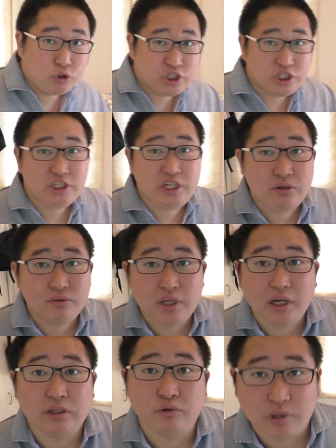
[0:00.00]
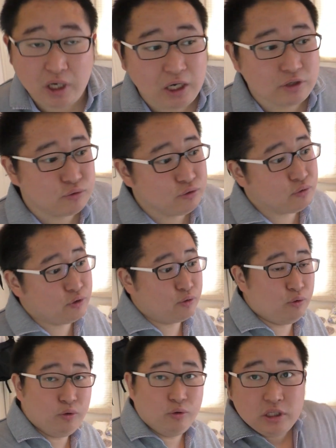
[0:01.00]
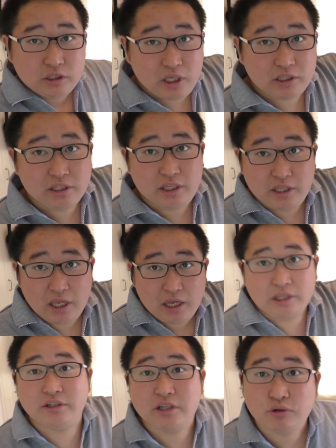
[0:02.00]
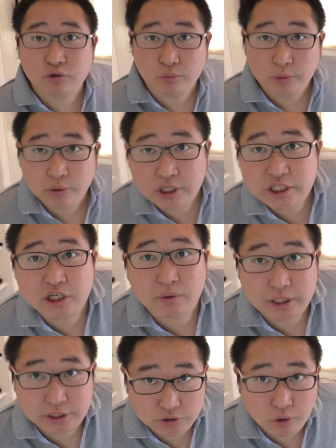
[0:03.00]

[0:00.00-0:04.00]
押し入れの中とか、そういうところにこう立ててね、片付けることもできちゃうわけです